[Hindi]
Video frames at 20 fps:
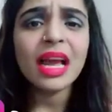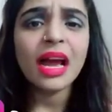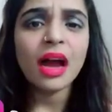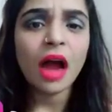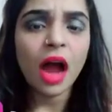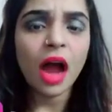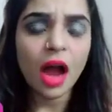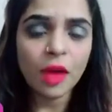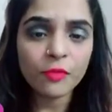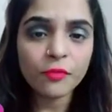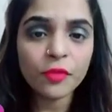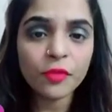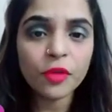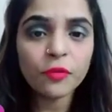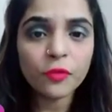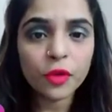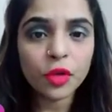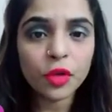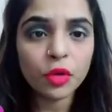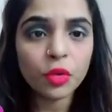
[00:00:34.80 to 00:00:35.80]
हार्मफुल फॉर
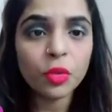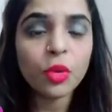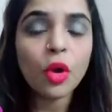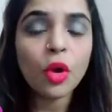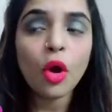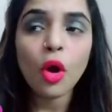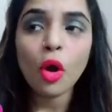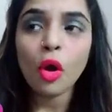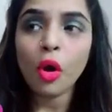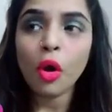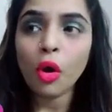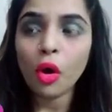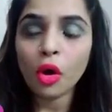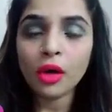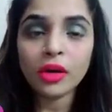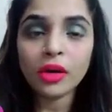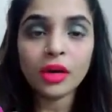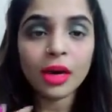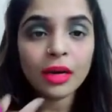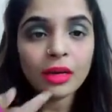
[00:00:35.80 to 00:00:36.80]
यू और
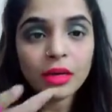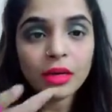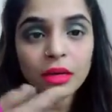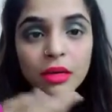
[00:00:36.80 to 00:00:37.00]
अगर